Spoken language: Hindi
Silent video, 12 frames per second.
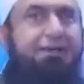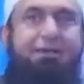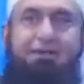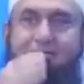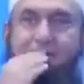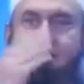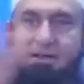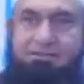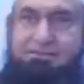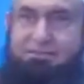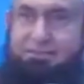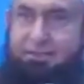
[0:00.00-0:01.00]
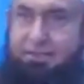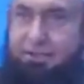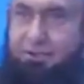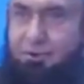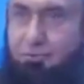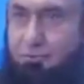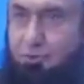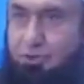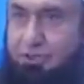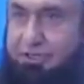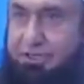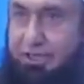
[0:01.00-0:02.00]
या ज़बान से कहे
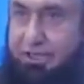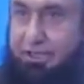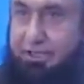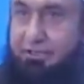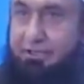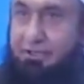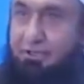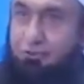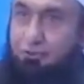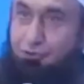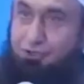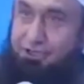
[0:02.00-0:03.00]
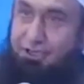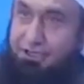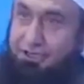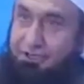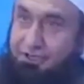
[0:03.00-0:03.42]
कबूल किया है तो ये